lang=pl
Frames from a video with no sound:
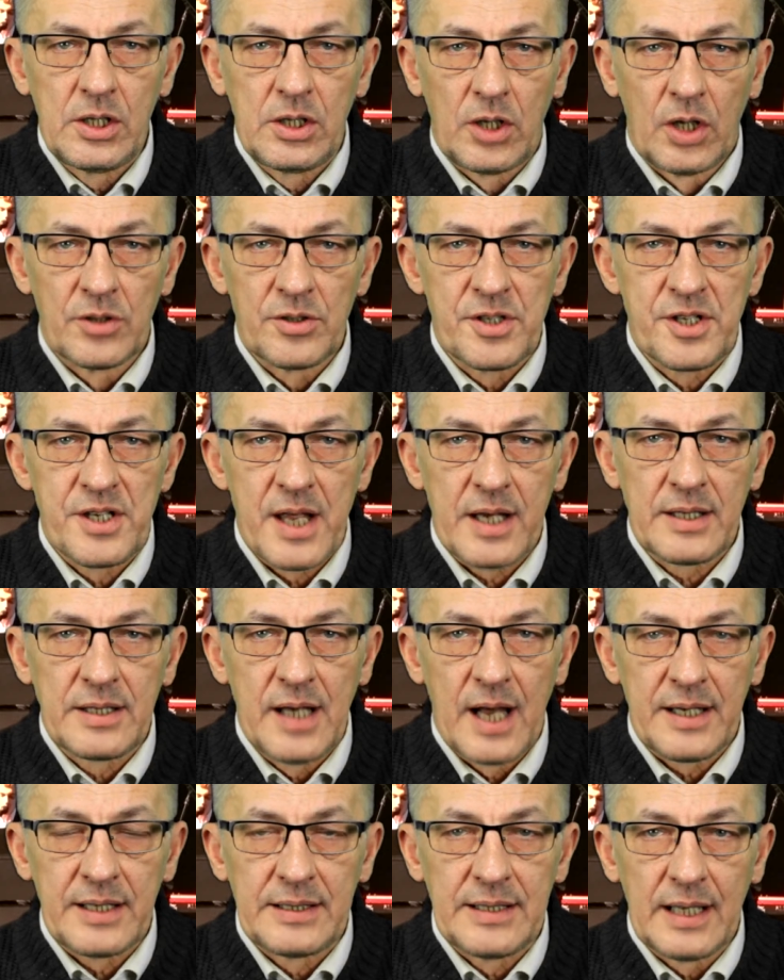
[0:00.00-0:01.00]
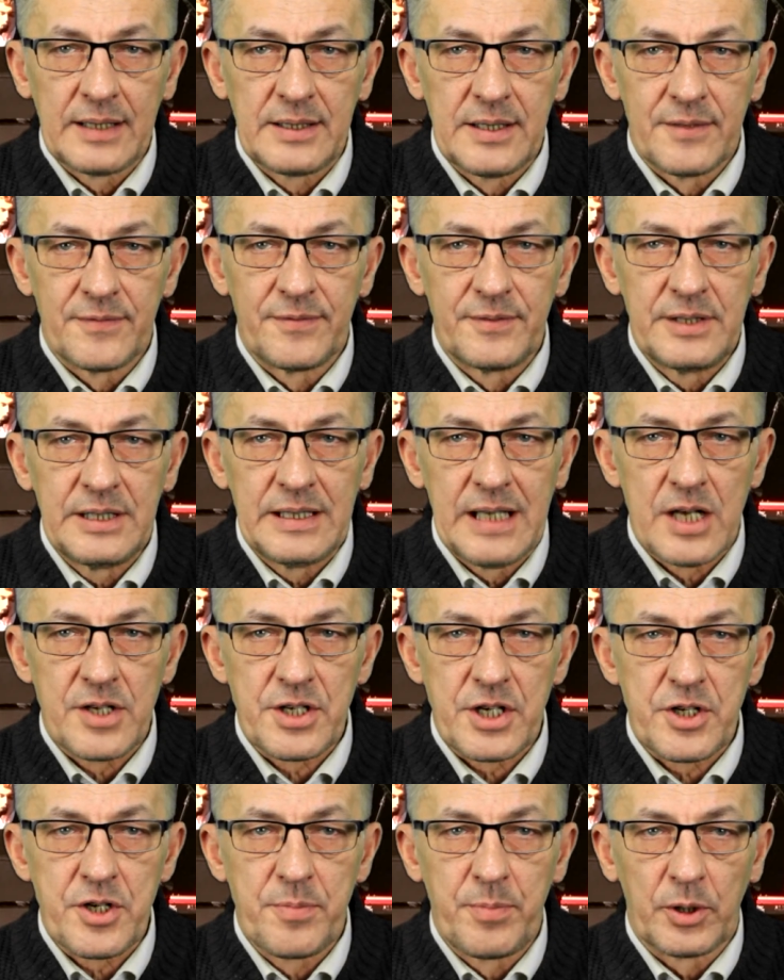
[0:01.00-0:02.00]
Koncert charytatywny na
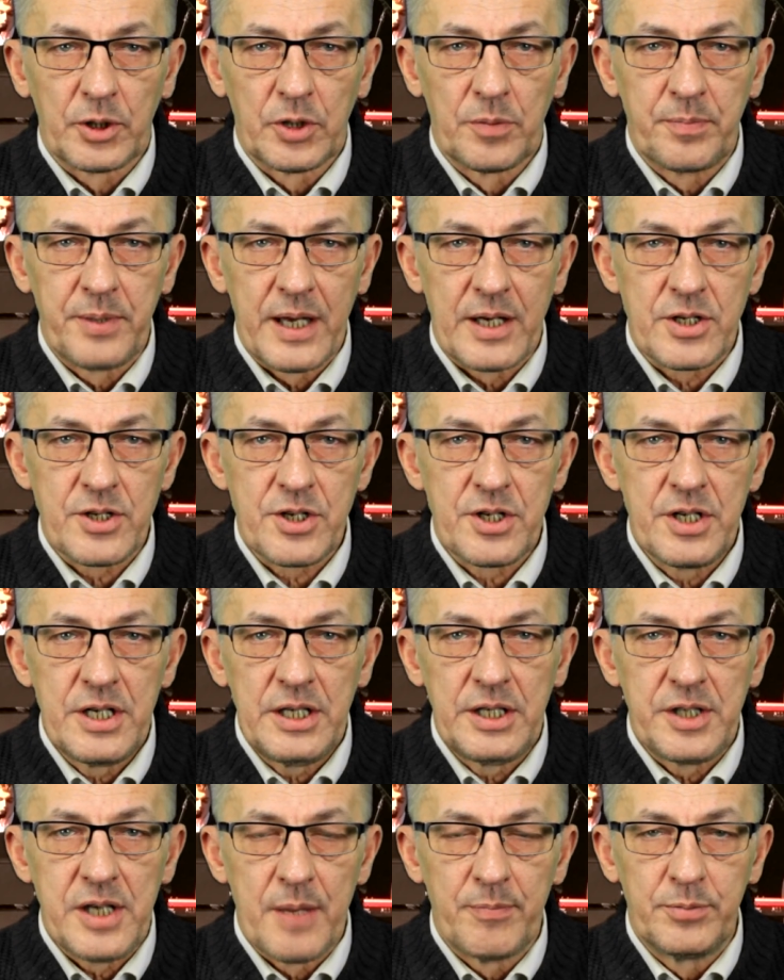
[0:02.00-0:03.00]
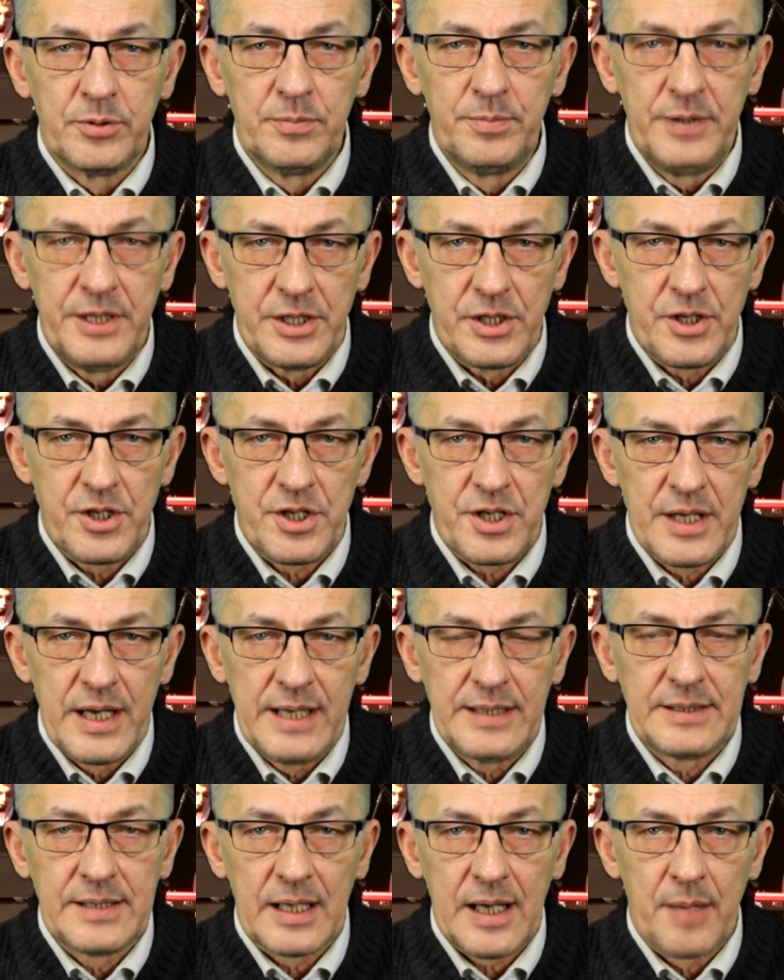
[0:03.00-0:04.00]
rzecz podopiecznych
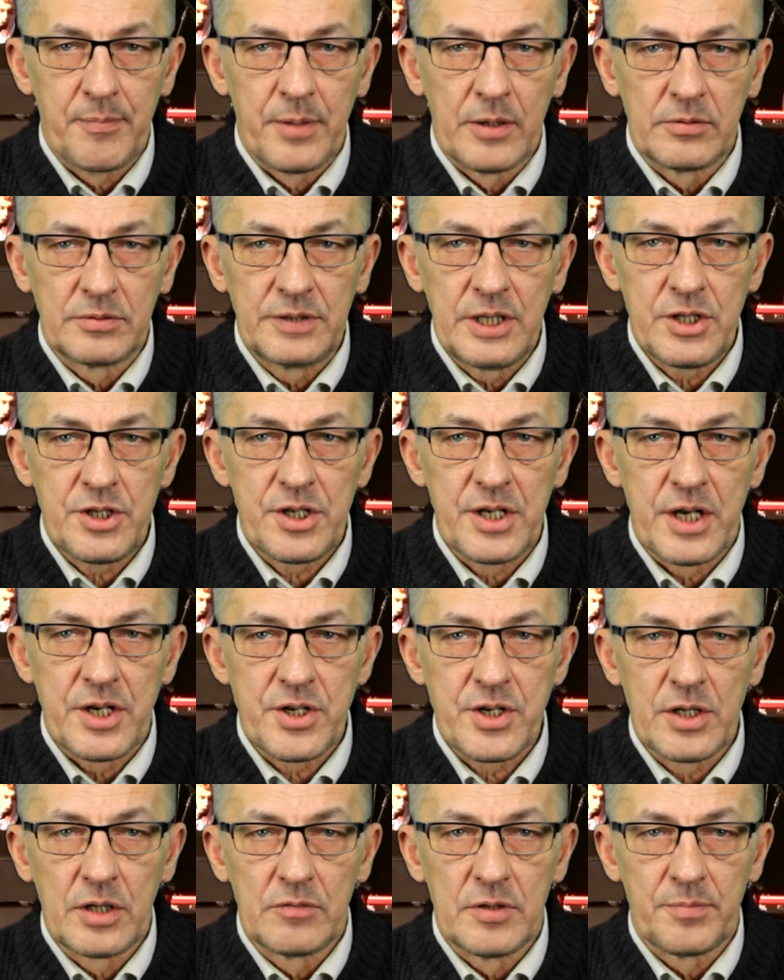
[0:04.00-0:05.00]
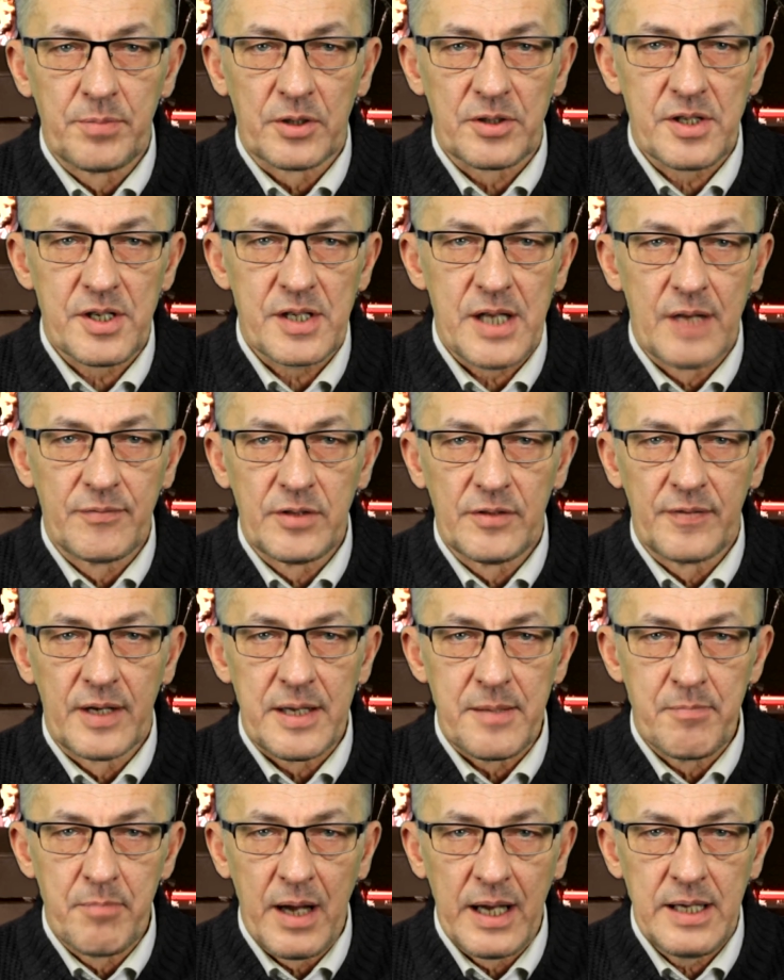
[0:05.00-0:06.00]
niepublicznej terapeutycznej szkoły
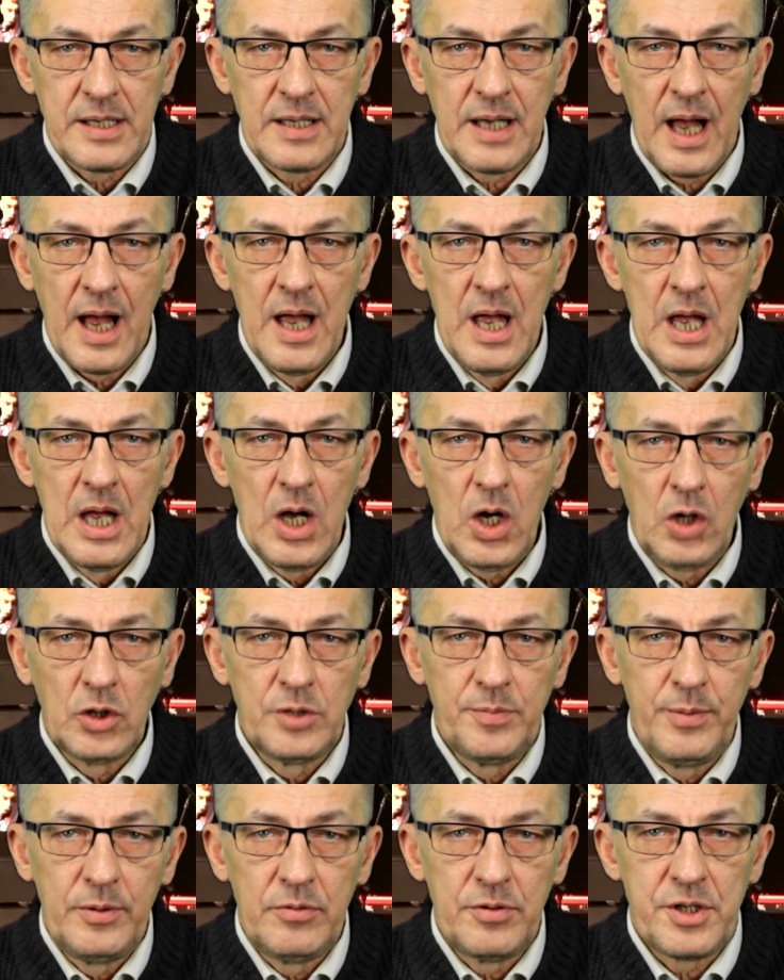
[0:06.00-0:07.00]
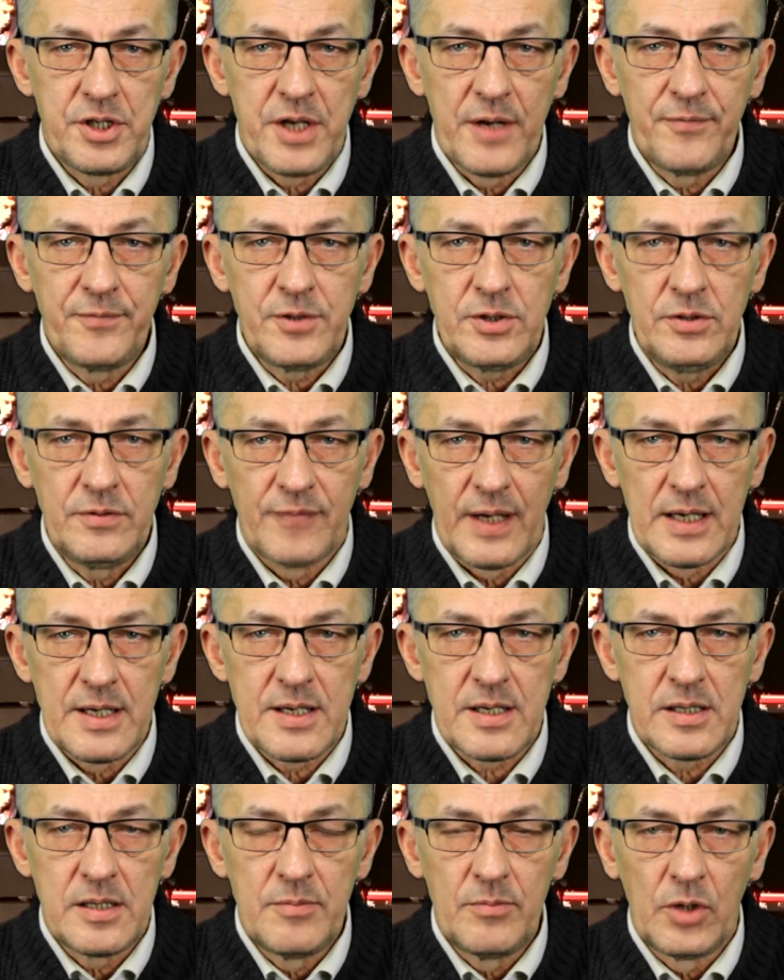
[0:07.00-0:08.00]
podstawowej Bajka odbył się w
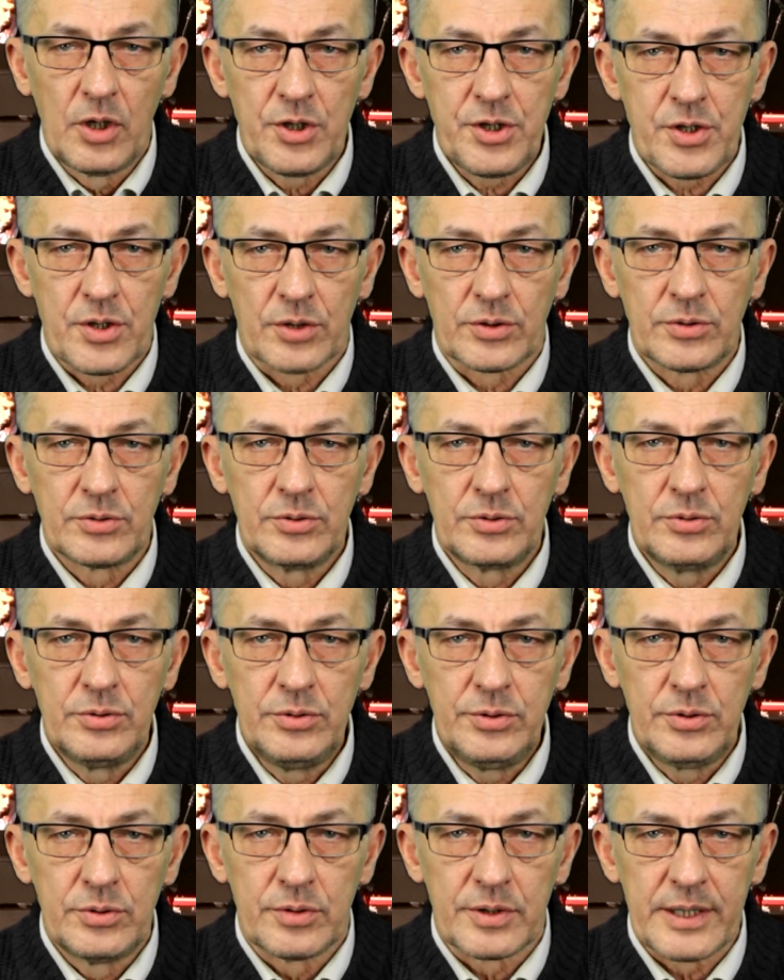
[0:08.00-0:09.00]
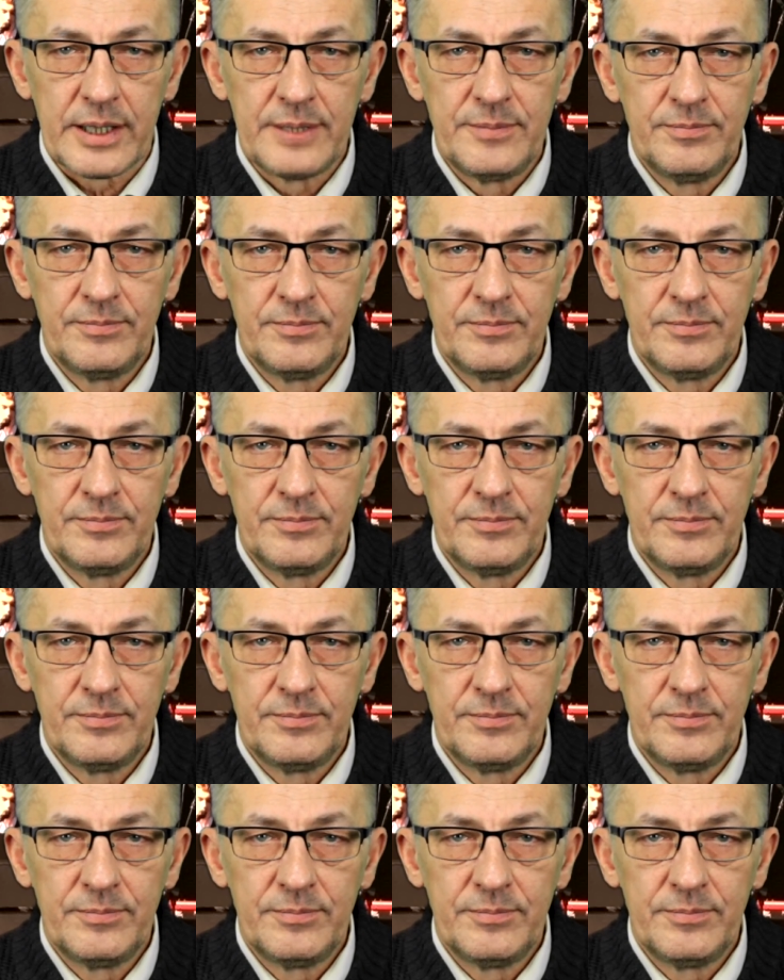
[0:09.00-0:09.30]
Suwalskim Ośrodku Kultury.